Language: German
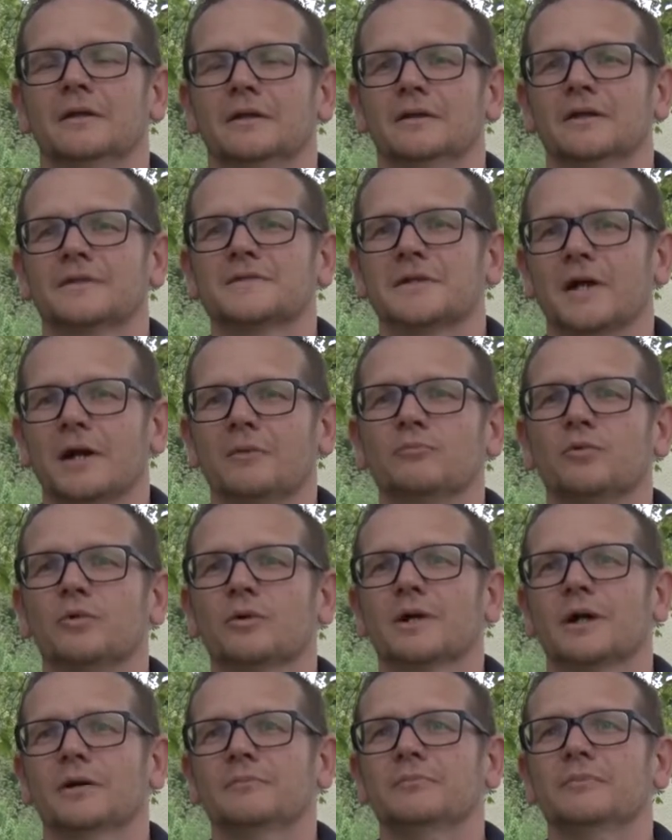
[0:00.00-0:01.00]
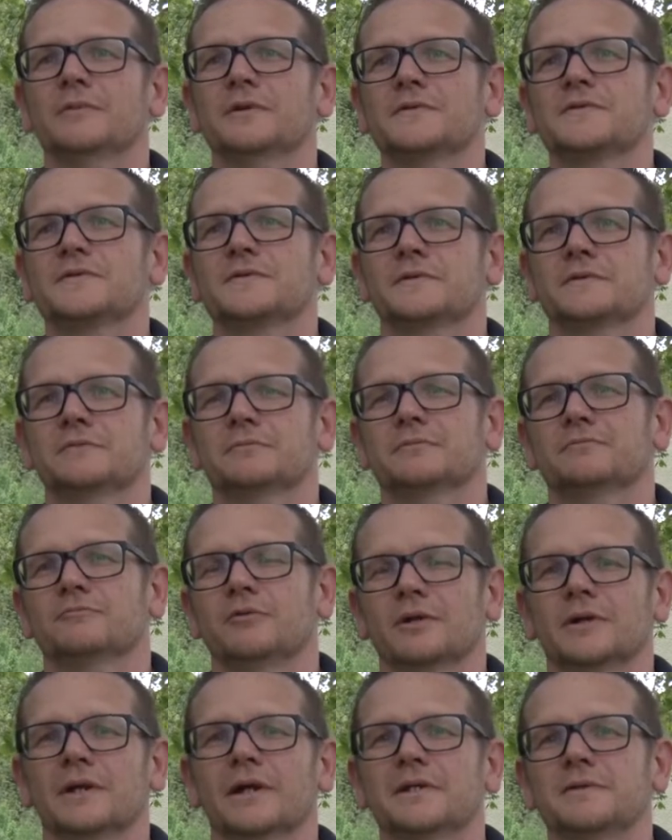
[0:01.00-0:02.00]
Das Rahmenprogramm ist
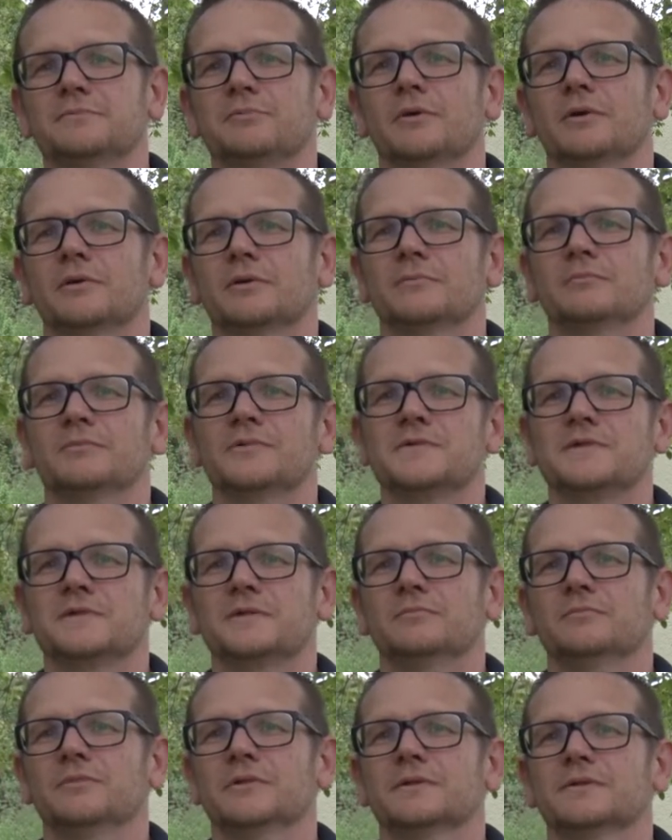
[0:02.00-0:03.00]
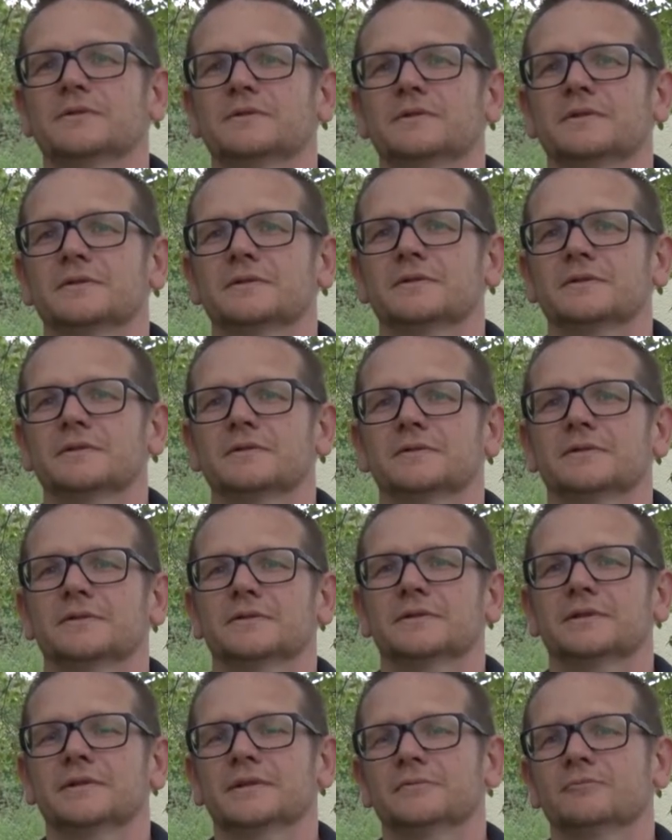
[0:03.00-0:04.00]
vergleichbar ein bisschen mit äh,
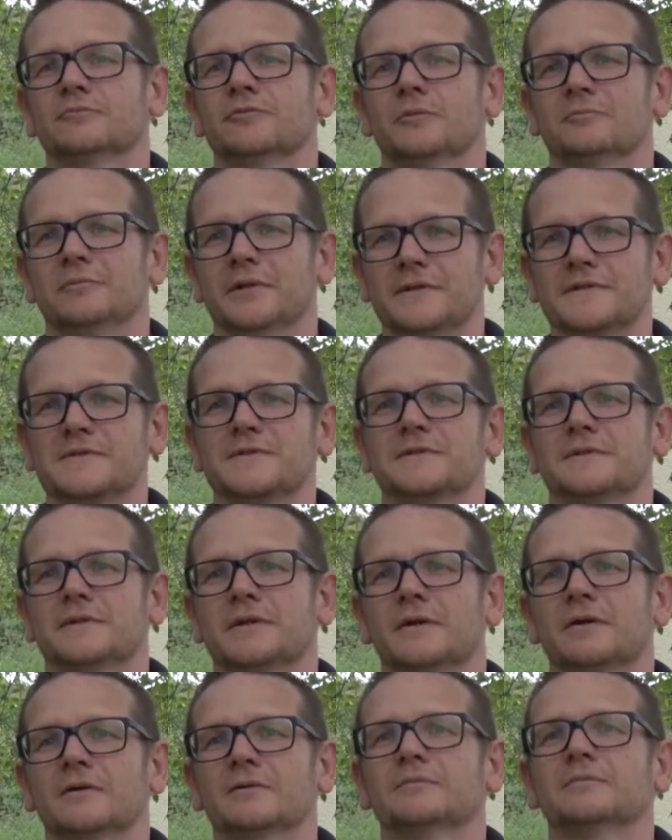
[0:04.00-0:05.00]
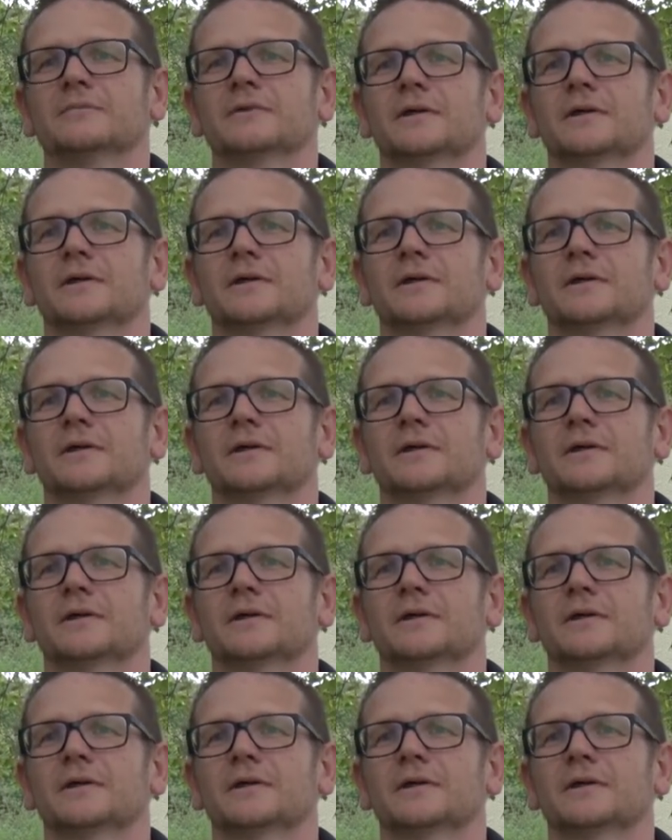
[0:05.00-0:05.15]
dem vom letzten Jahr.